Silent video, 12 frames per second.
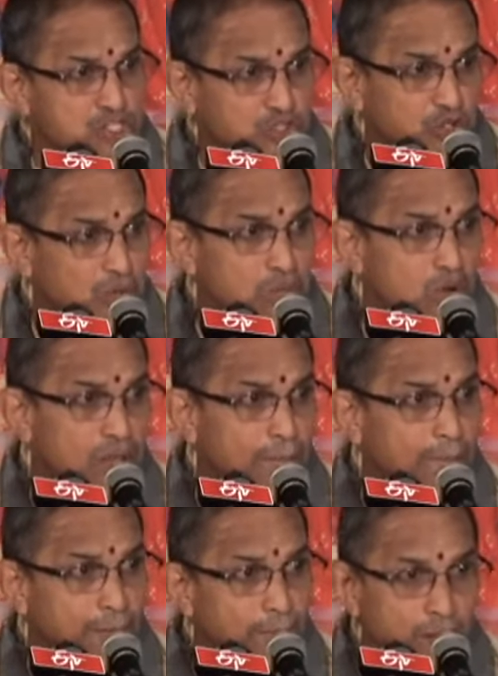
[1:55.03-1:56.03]
చతుర్ముఖ
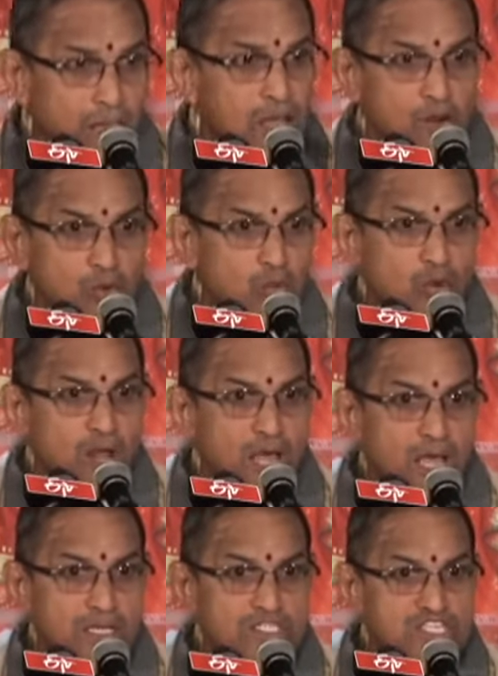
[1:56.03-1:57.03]
బ్రహ్మగారు కూడా
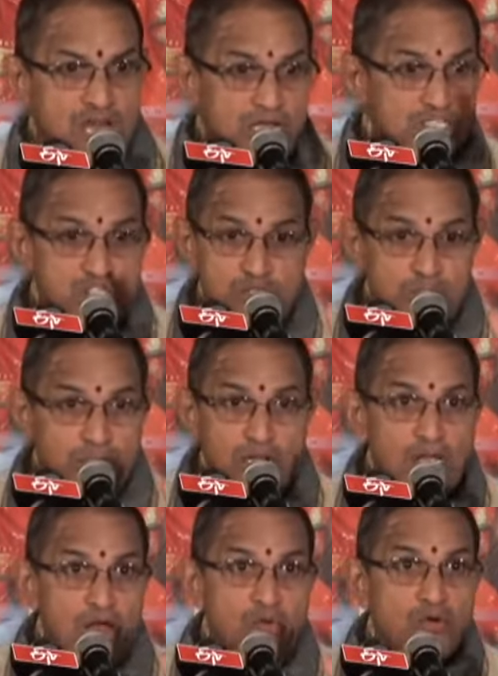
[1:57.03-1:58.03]

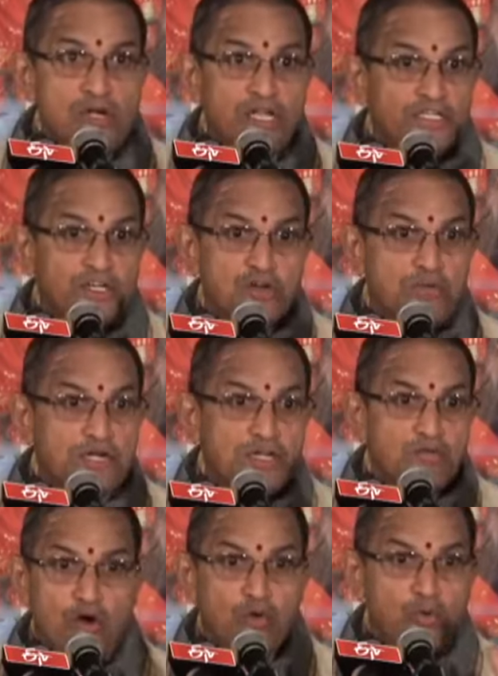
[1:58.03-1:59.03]
శాశ్వతంగా
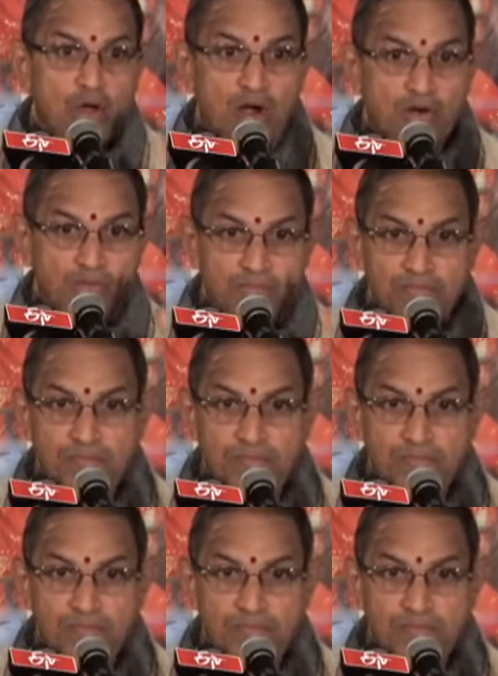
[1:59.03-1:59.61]
ఉండేటటువంటి వాడు కాడు